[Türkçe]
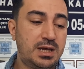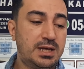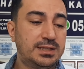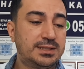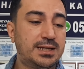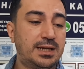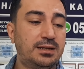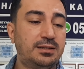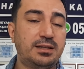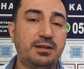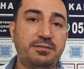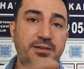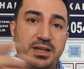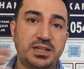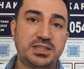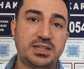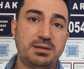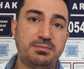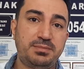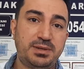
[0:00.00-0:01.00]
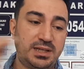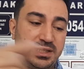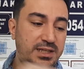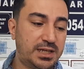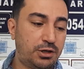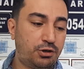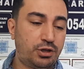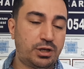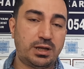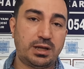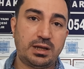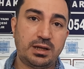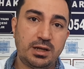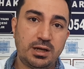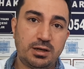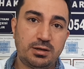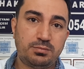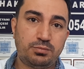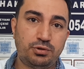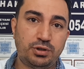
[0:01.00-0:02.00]
Senin de vereceğin bilgiye göre
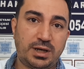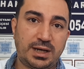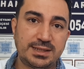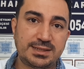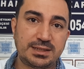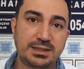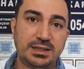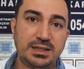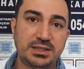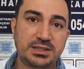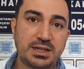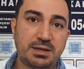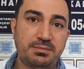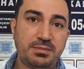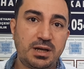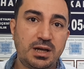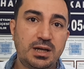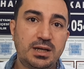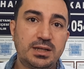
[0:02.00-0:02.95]
bunu hazırlayacağım.